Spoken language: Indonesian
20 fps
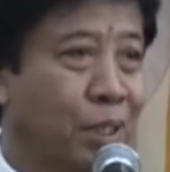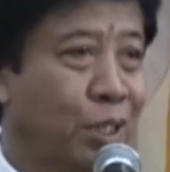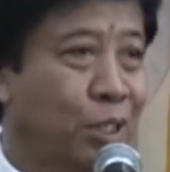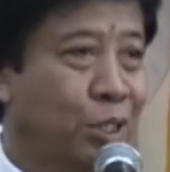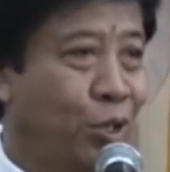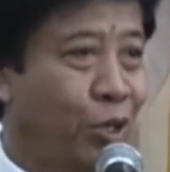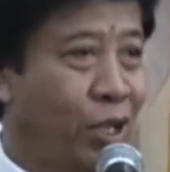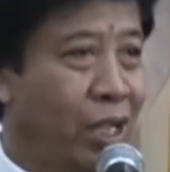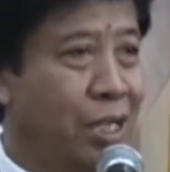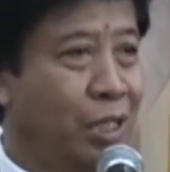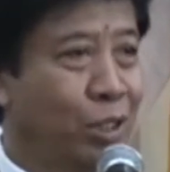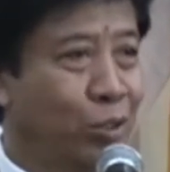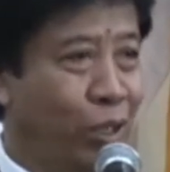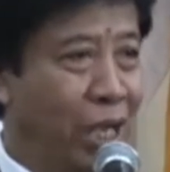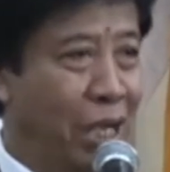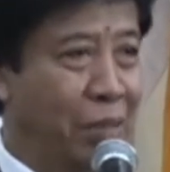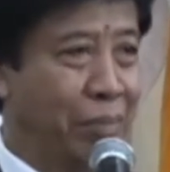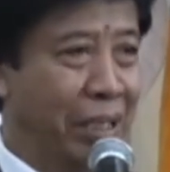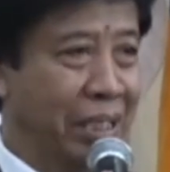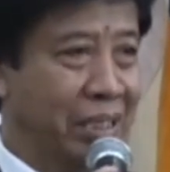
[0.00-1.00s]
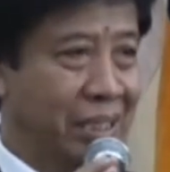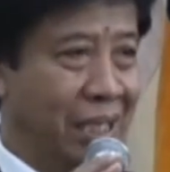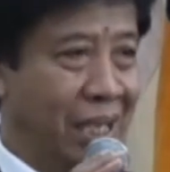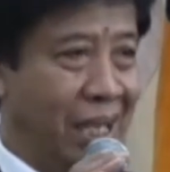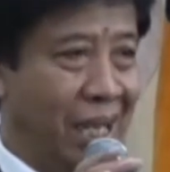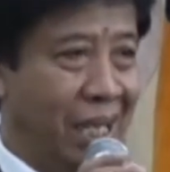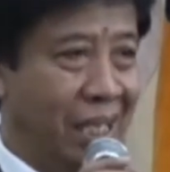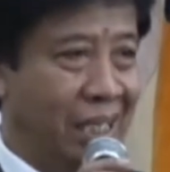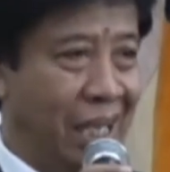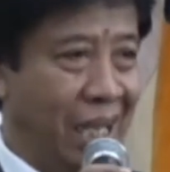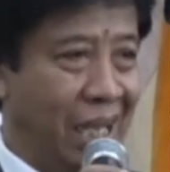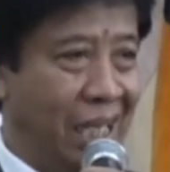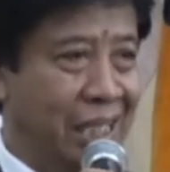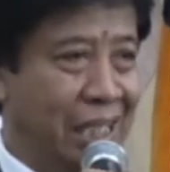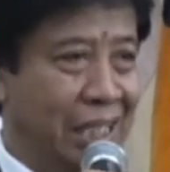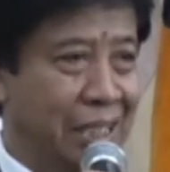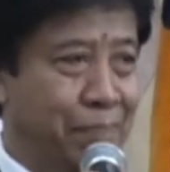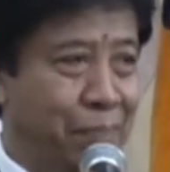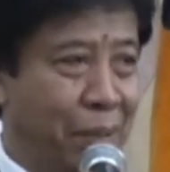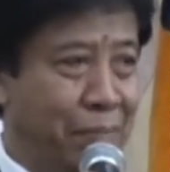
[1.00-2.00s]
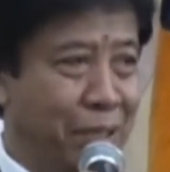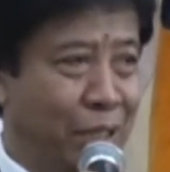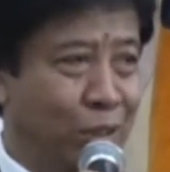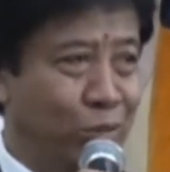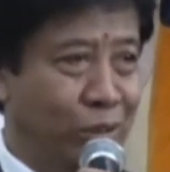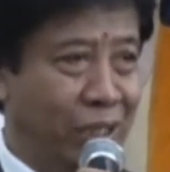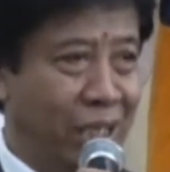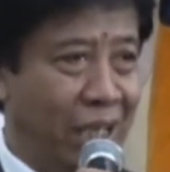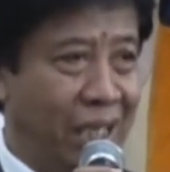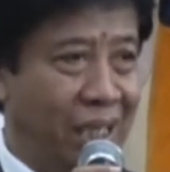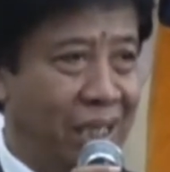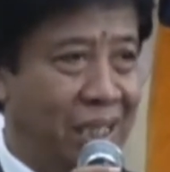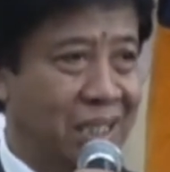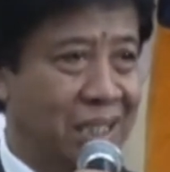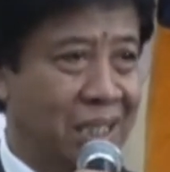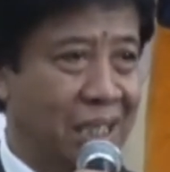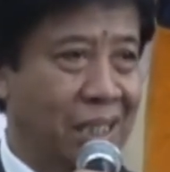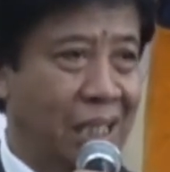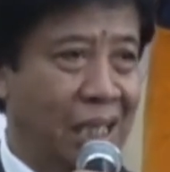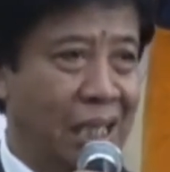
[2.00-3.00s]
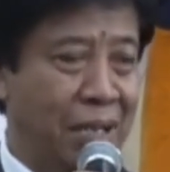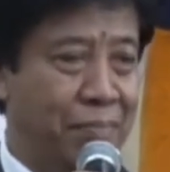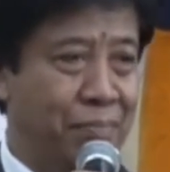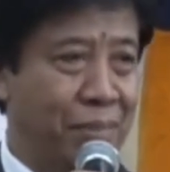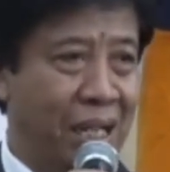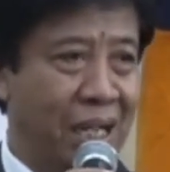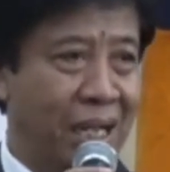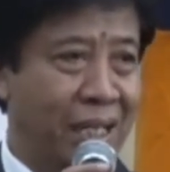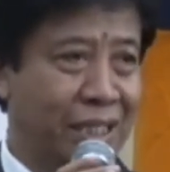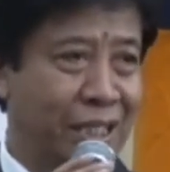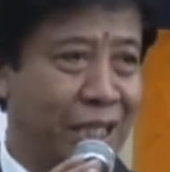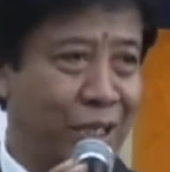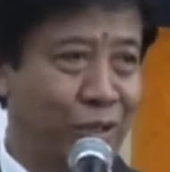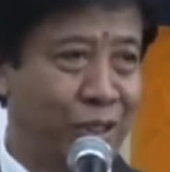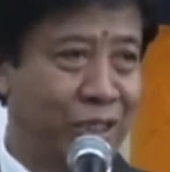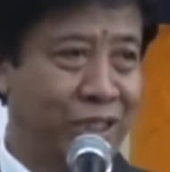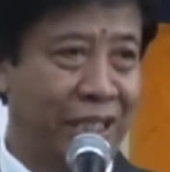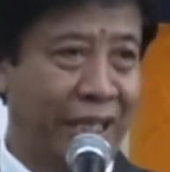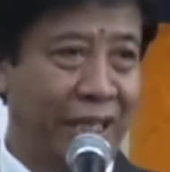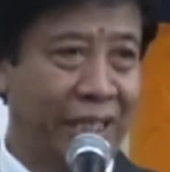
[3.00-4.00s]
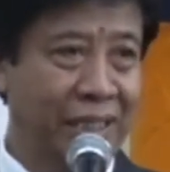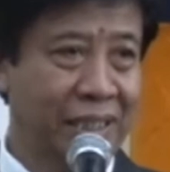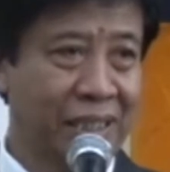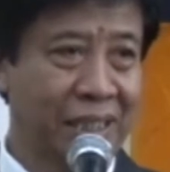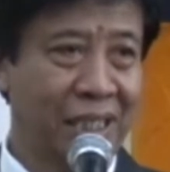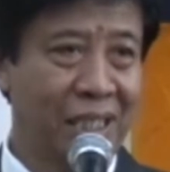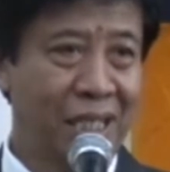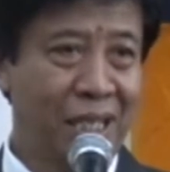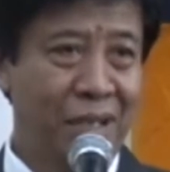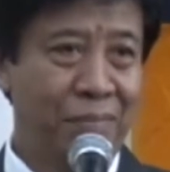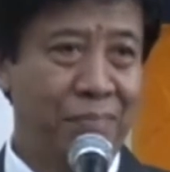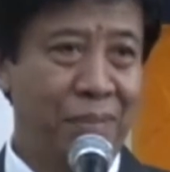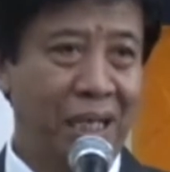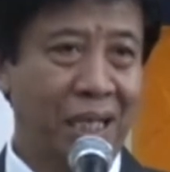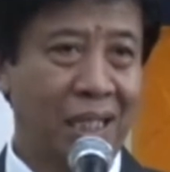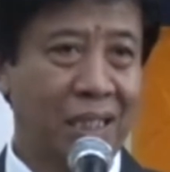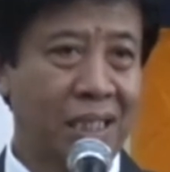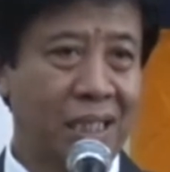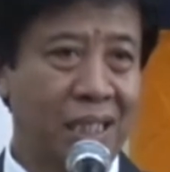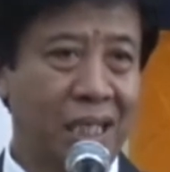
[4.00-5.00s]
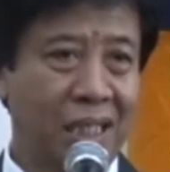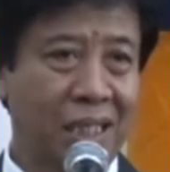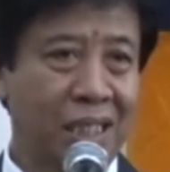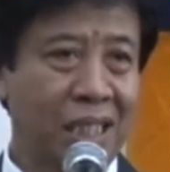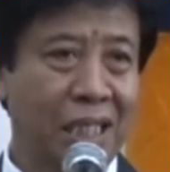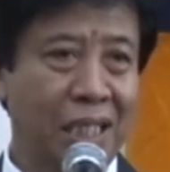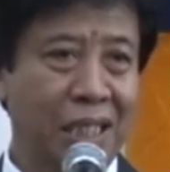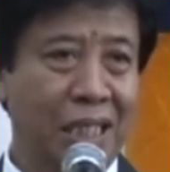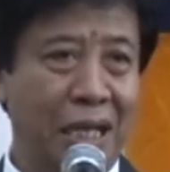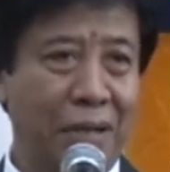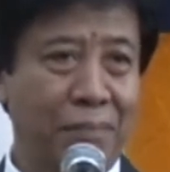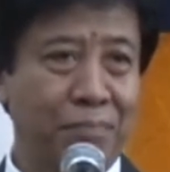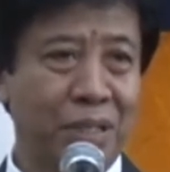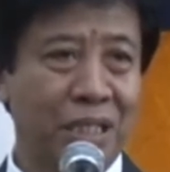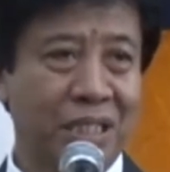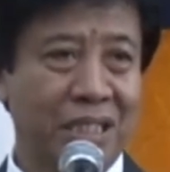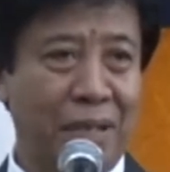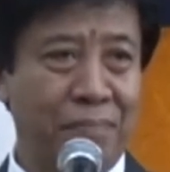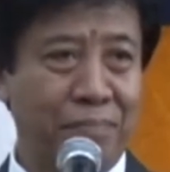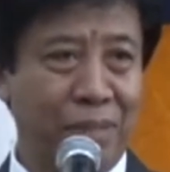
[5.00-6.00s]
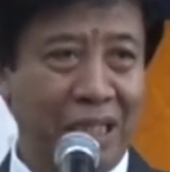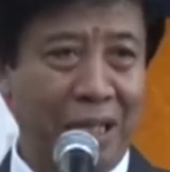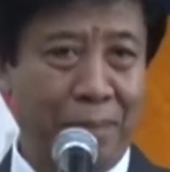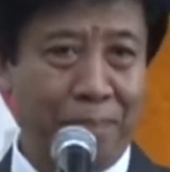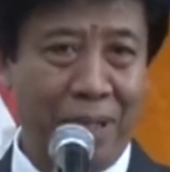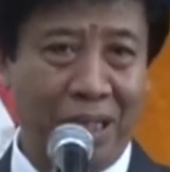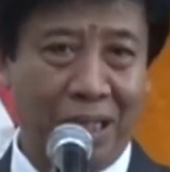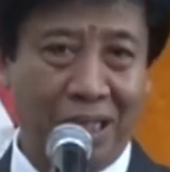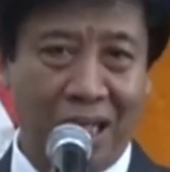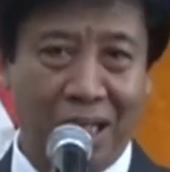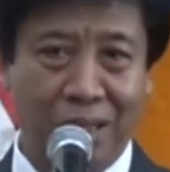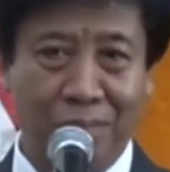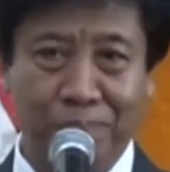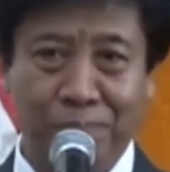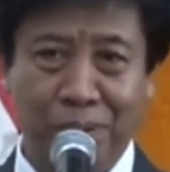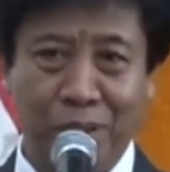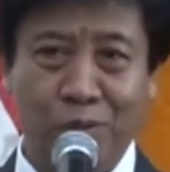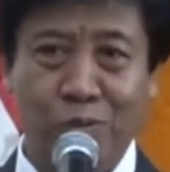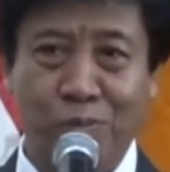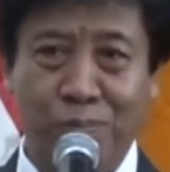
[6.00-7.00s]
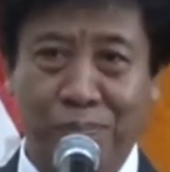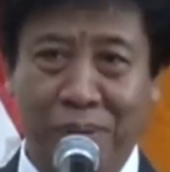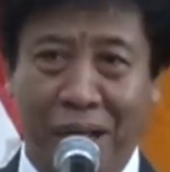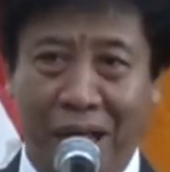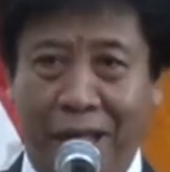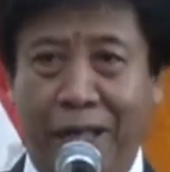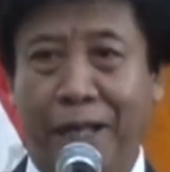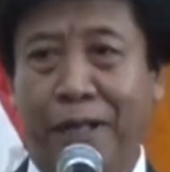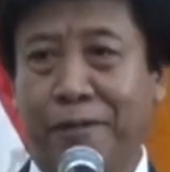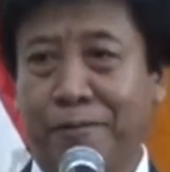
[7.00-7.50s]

Seorang tukang beca yang ada di Pamanukan setelah maraknya ojek, maka dia tidak bisa mendapatkan penumpang.